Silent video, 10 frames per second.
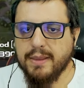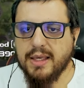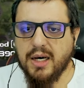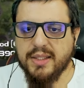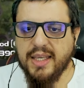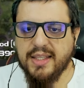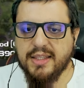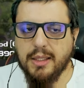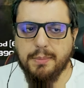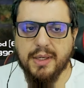Kadeh
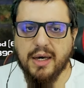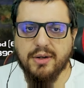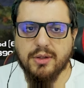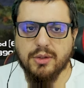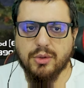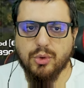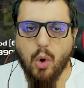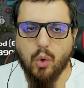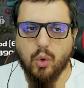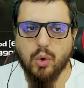diye bir yer
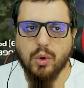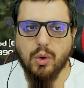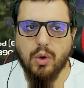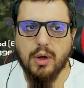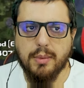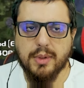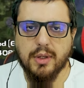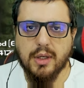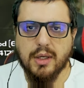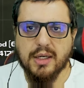yok. Öyle bir.
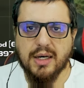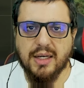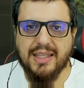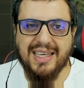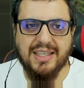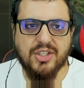Kadehin